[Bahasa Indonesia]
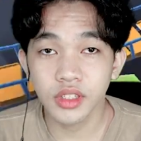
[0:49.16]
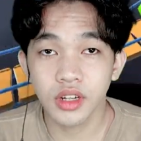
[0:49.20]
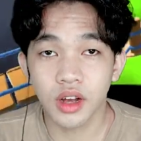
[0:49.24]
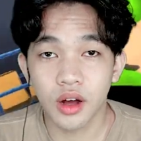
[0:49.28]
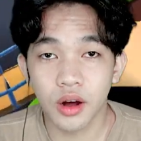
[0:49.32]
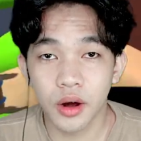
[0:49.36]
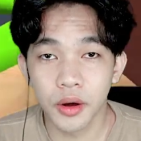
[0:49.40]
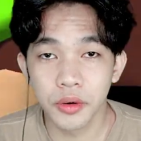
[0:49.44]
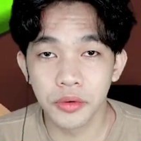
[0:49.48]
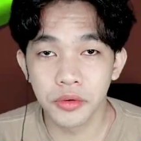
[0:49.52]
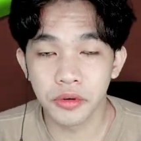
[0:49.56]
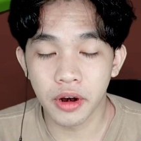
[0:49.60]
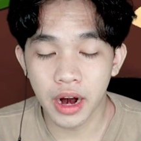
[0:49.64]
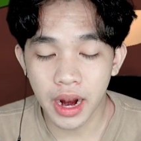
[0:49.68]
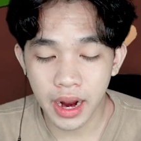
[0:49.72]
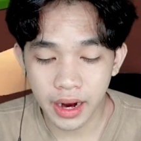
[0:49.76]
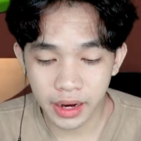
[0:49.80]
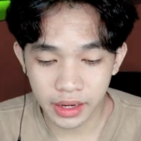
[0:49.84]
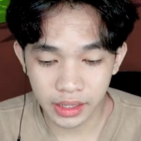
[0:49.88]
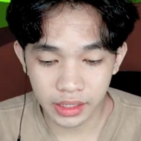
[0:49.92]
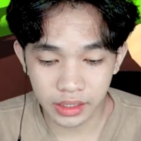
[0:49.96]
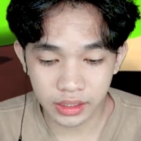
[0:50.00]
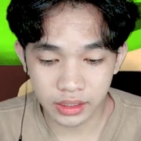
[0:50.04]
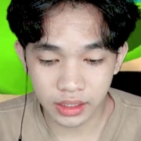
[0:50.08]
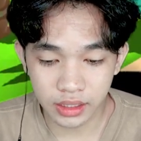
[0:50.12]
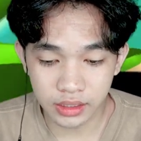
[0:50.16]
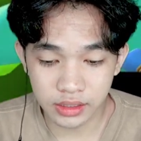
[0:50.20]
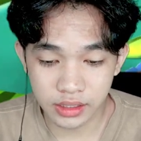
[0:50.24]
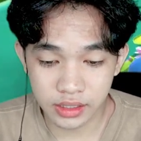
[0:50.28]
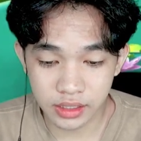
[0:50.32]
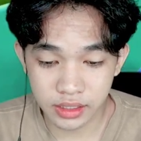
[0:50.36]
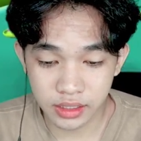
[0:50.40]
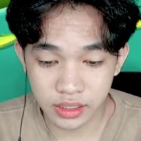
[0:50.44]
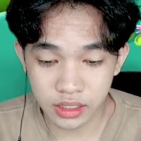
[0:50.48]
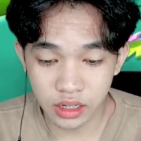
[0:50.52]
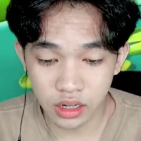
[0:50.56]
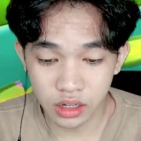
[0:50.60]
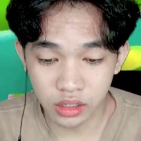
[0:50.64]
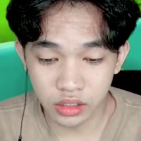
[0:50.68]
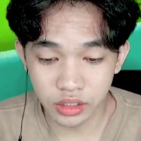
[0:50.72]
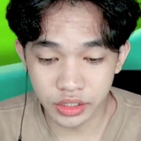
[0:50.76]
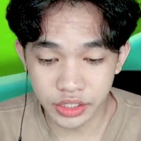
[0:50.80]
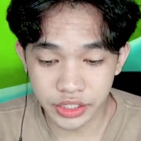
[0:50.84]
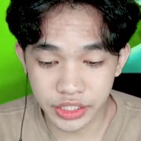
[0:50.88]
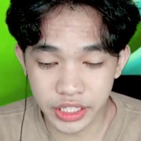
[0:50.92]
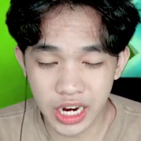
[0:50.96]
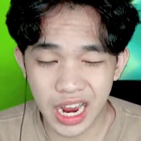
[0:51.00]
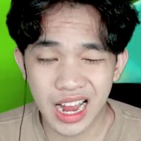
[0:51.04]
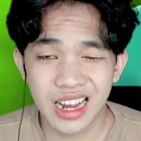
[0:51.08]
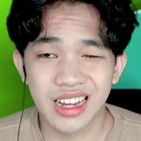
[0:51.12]
Alright, let's go.
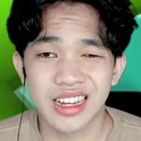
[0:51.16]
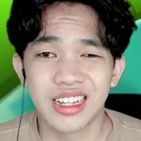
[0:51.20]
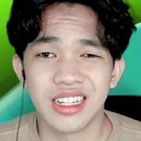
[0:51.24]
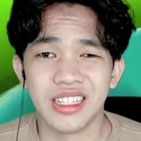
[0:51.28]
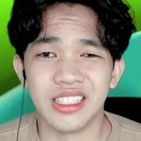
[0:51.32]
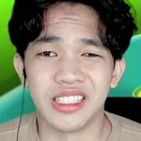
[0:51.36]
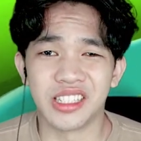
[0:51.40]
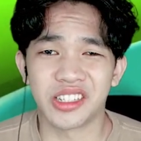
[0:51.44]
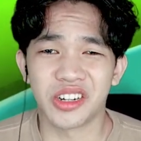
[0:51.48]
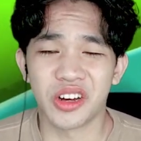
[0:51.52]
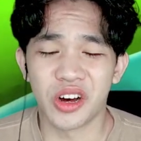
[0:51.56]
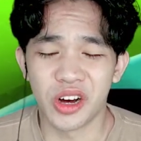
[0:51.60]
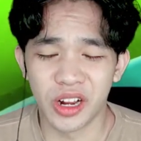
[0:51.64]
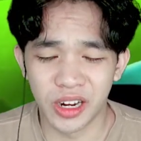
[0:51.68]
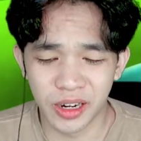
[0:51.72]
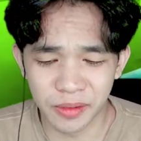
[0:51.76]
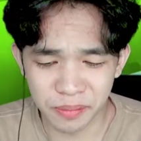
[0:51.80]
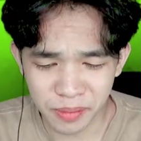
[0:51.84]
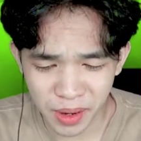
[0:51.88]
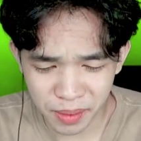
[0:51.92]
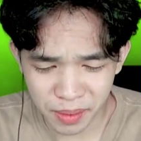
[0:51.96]
Jungle roll.